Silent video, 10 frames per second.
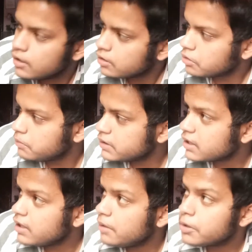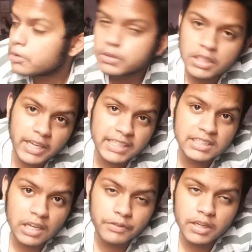तो बेसिकली अभी तो मुझे डेस्क
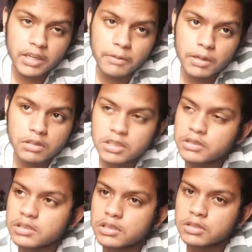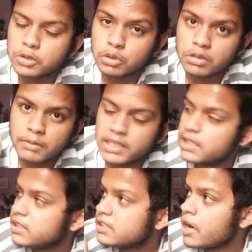साफ़ करनी है बिकॉज शूट मैं
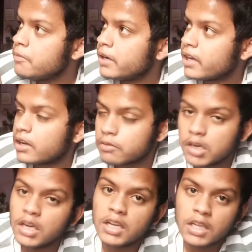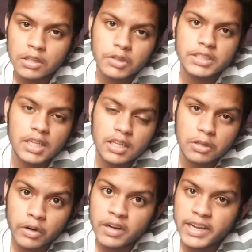इधर ही साइड बैठ के करूँगा तो इसीलिए
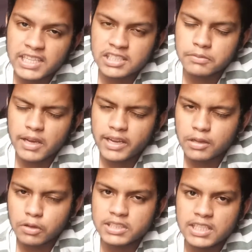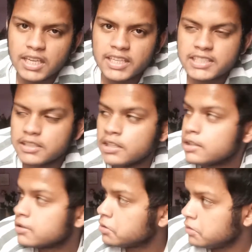थोड़ी डेस्क भी आएगी तो अच्छी लगनी चाहिए
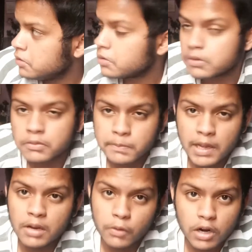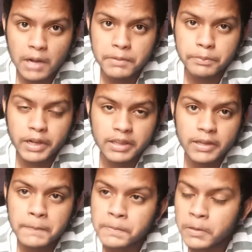तो पहले वो काम निपटाते
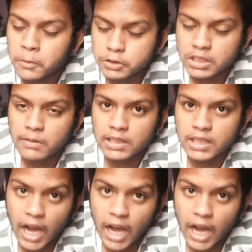हैं उसके बाद